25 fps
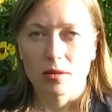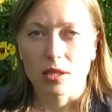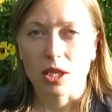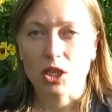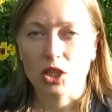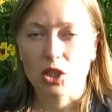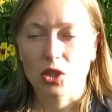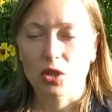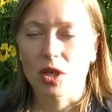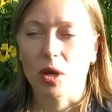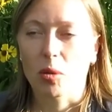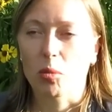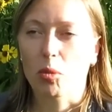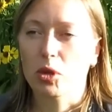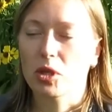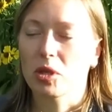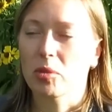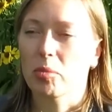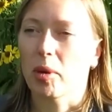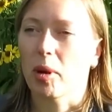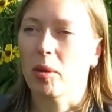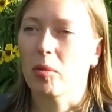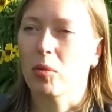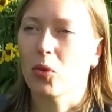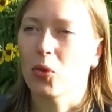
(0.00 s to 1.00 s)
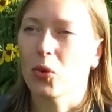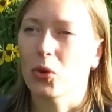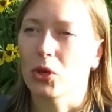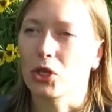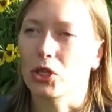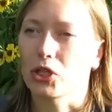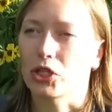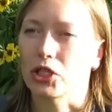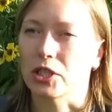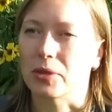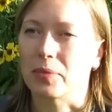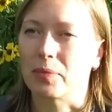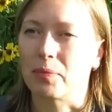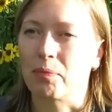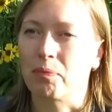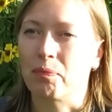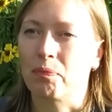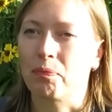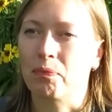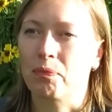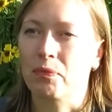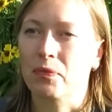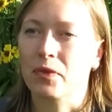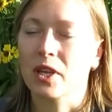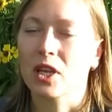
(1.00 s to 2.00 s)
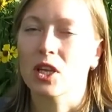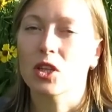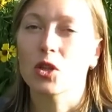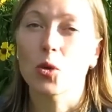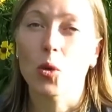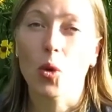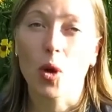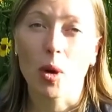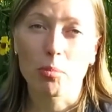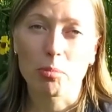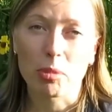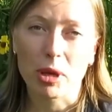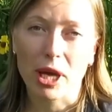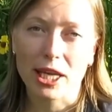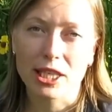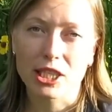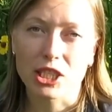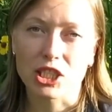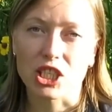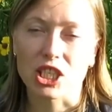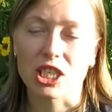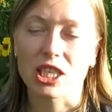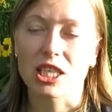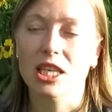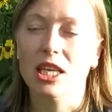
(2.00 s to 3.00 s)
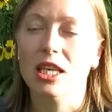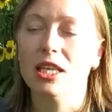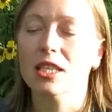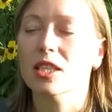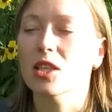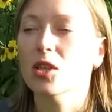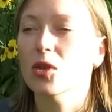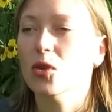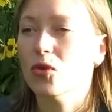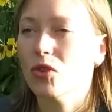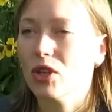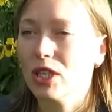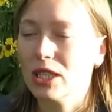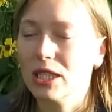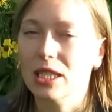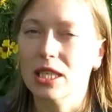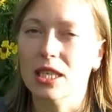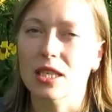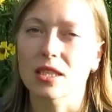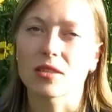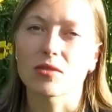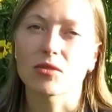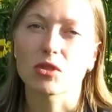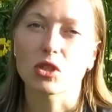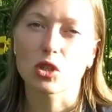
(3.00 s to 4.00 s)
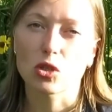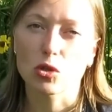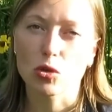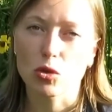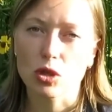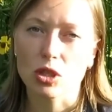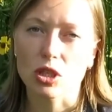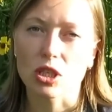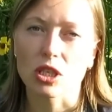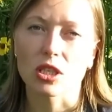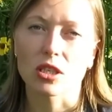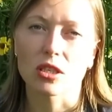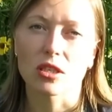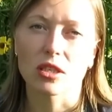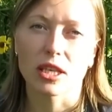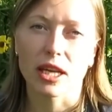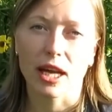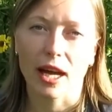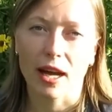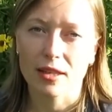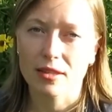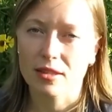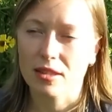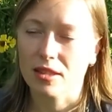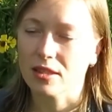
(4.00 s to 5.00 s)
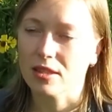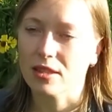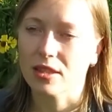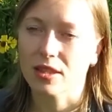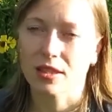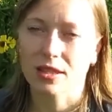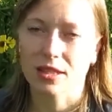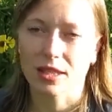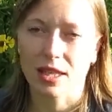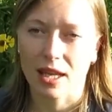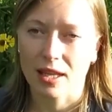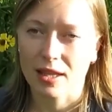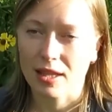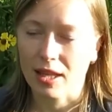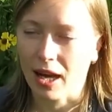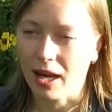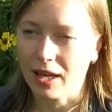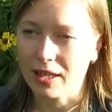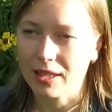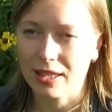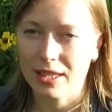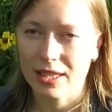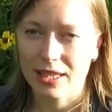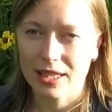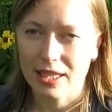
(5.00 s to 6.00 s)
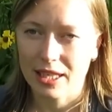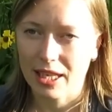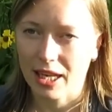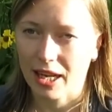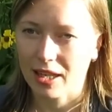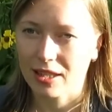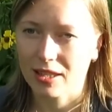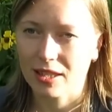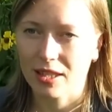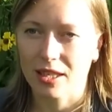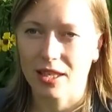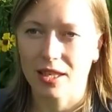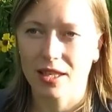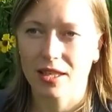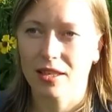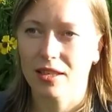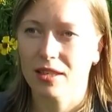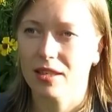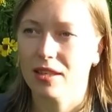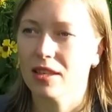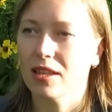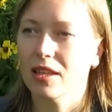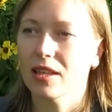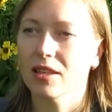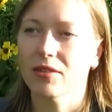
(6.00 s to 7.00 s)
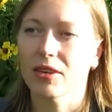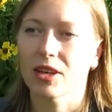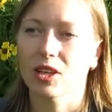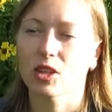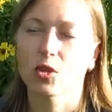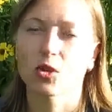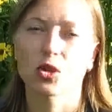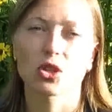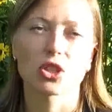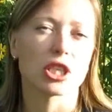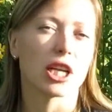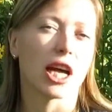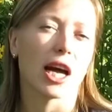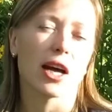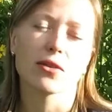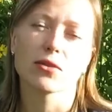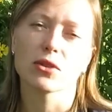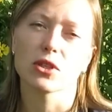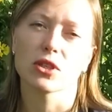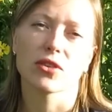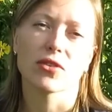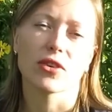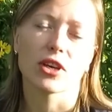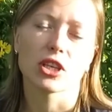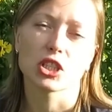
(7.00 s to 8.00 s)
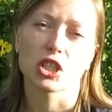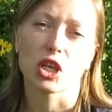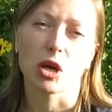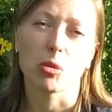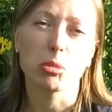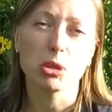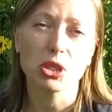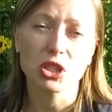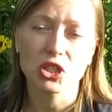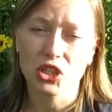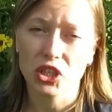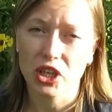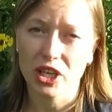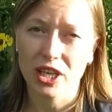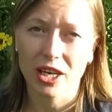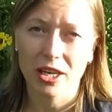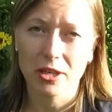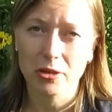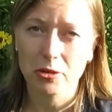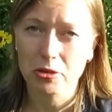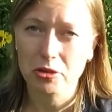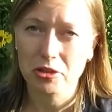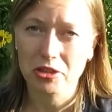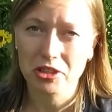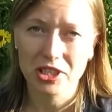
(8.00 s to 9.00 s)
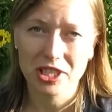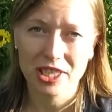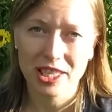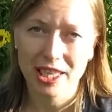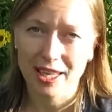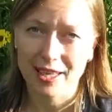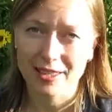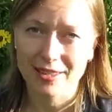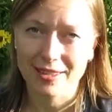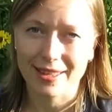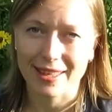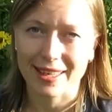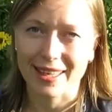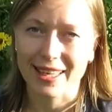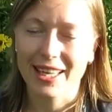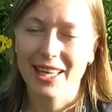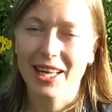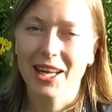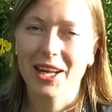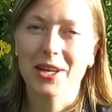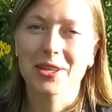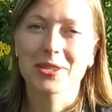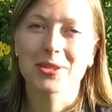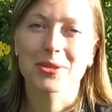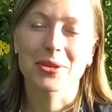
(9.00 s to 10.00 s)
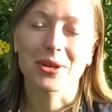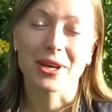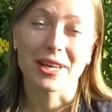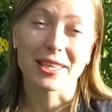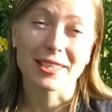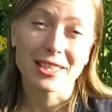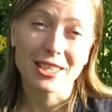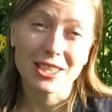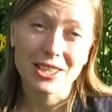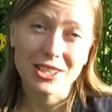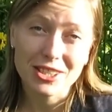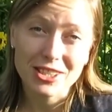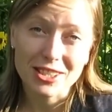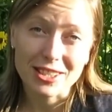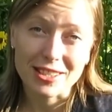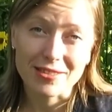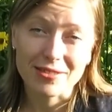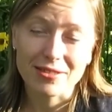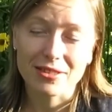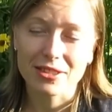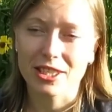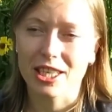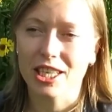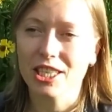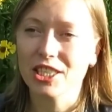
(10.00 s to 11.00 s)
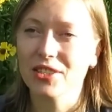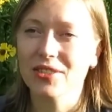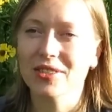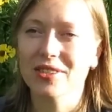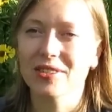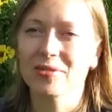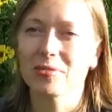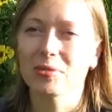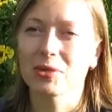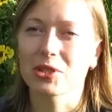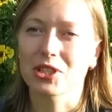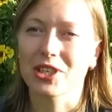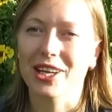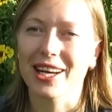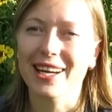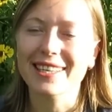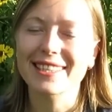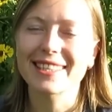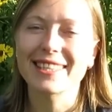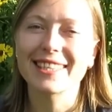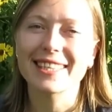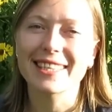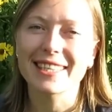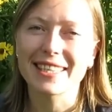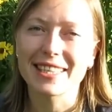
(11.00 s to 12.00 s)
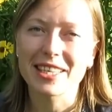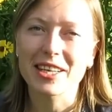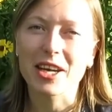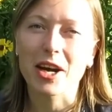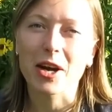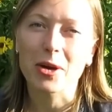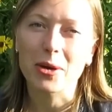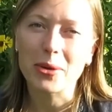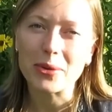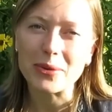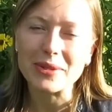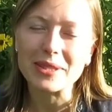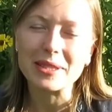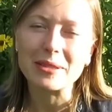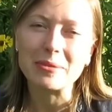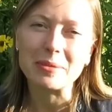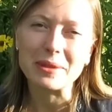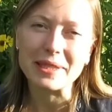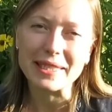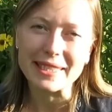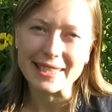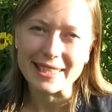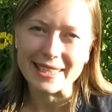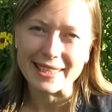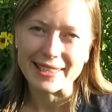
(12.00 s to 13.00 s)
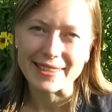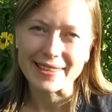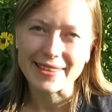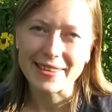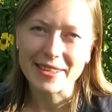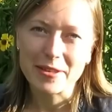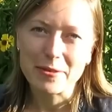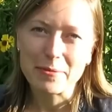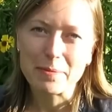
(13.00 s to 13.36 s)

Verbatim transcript: Так что работы побольше. Но опять же, если у вас есть высокие грядки, стационарные грядки, или вас устраивают ваши обычные огородные грядки, то, конечно, выращивать в мешках нет никакого смысла.